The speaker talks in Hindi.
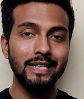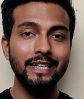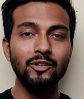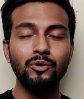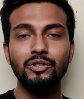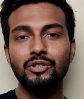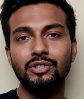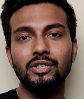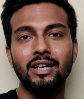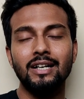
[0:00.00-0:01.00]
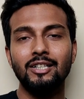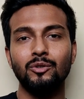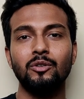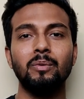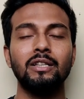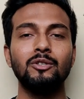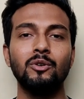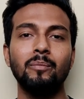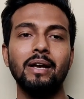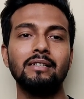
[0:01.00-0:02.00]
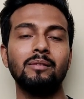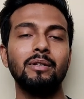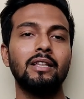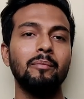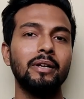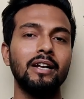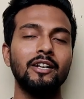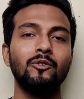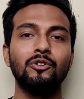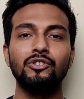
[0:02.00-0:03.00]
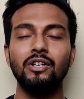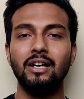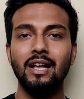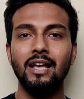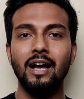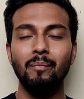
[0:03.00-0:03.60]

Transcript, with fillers: एडी कोड रजिस्ट्रेशन कराने की ज़रूरत पड़ती है जो कि बैंक से मिलता है बिना एडी कोड रजिस्टर कराए